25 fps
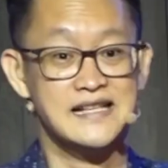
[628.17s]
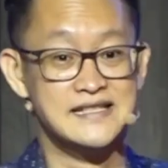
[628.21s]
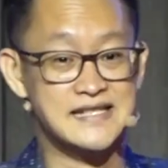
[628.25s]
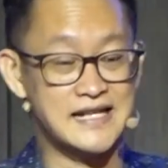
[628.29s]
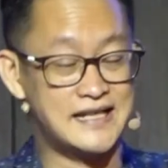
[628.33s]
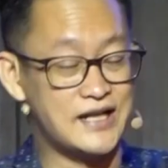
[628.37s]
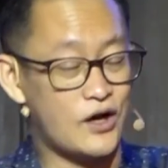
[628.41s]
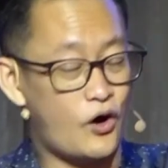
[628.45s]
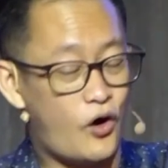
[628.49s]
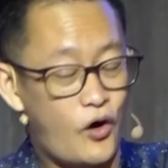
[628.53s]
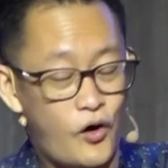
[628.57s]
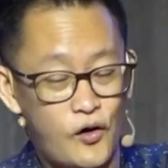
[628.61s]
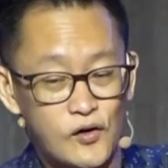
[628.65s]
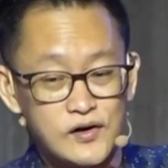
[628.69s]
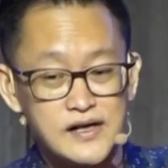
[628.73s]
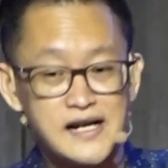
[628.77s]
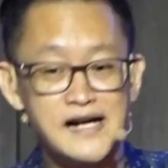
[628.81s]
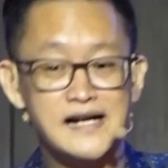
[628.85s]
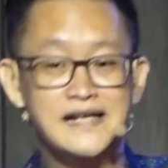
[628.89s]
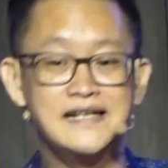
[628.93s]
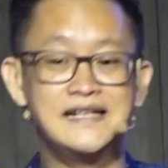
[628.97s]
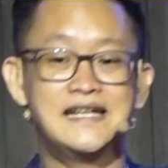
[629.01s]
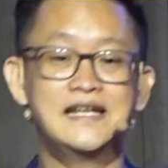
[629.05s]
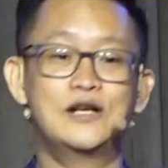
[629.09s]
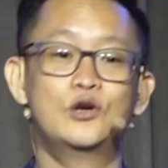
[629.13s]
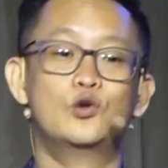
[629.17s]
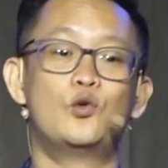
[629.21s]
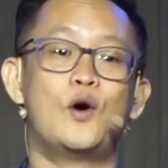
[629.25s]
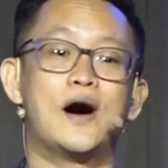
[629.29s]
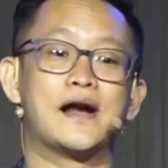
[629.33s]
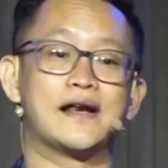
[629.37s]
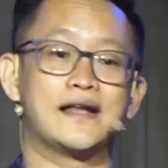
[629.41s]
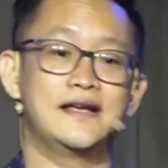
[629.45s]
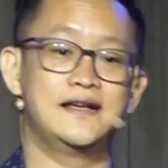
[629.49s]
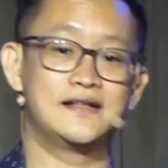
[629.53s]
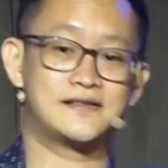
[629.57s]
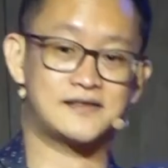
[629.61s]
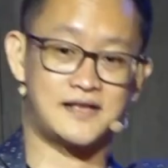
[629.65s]
Jadi orang di
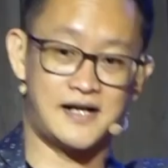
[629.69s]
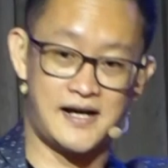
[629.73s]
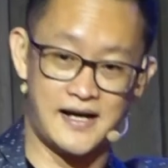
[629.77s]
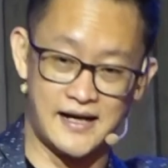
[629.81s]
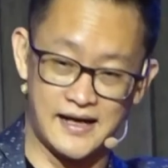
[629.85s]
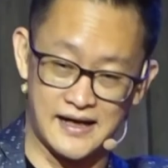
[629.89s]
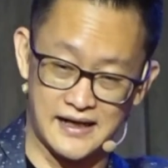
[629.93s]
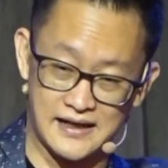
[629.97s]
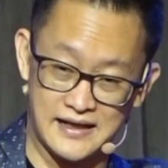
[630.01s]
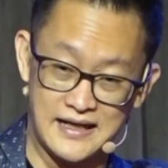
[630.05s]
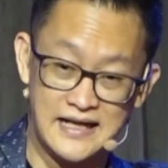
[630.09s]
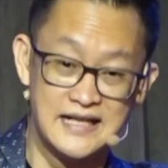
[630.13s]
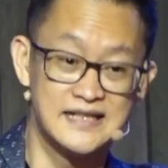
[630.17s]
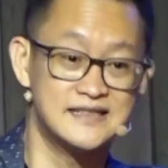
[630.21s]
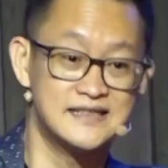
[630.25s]
luar Israel